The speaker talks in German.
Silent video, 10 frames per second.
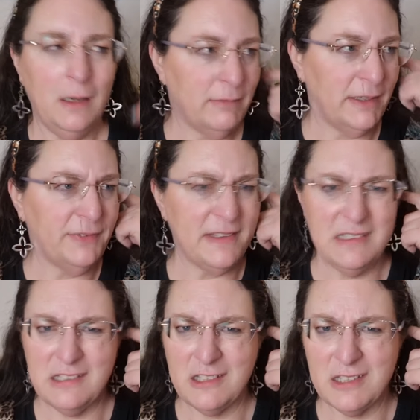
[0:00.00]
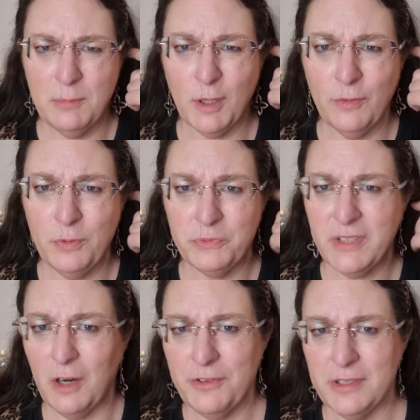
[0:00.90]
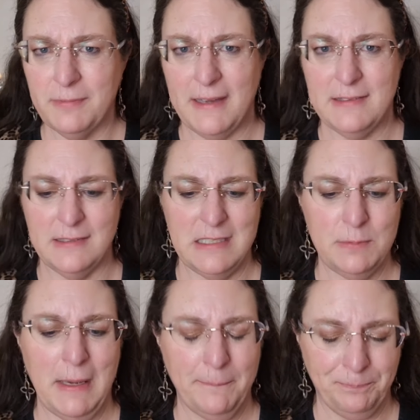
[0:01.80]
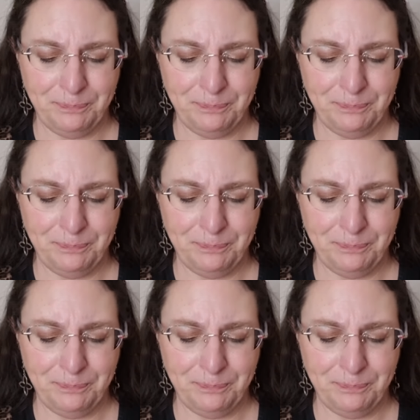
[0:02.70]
Weil ich weiß nicht, ist das immer noch 5000? Ich weiß es nicht mehr.